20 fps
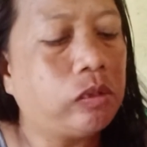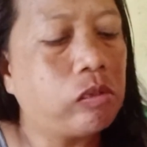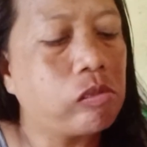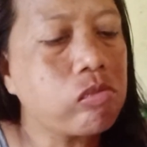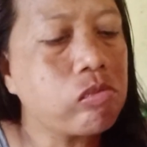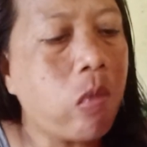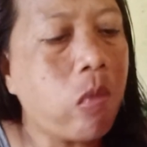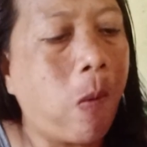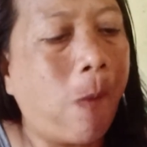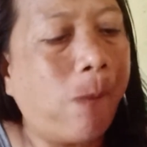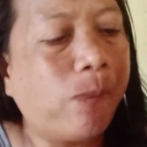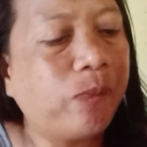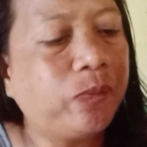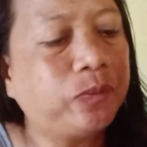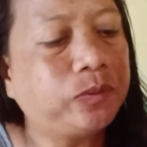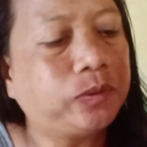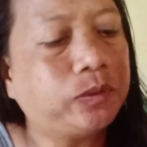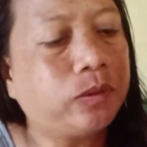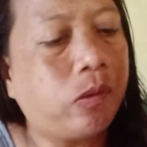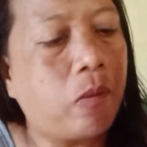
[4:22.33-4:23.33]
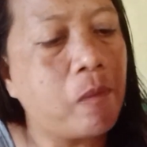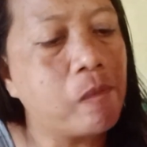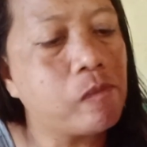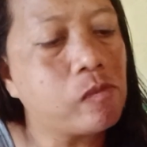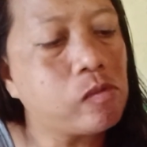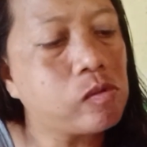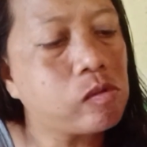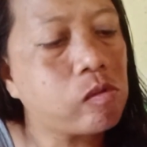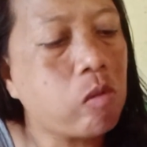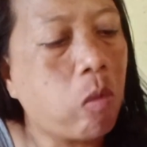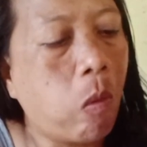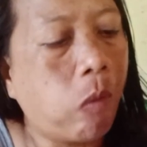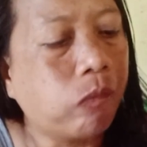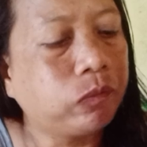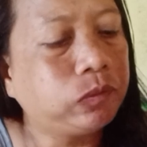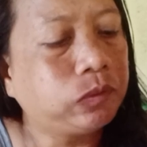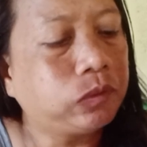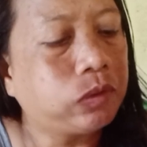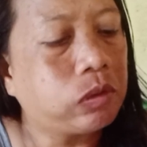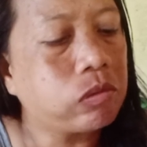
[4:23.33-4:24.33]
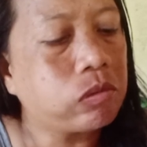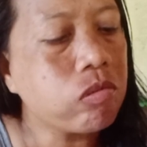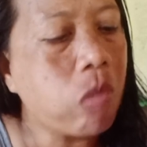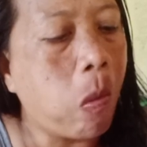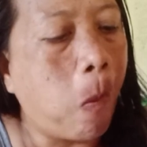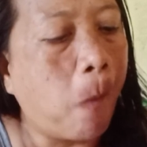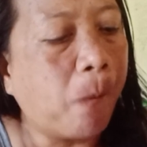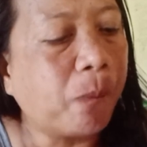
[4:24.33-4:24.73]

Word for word: Yan, samahan nyo na lang ako guys kumain.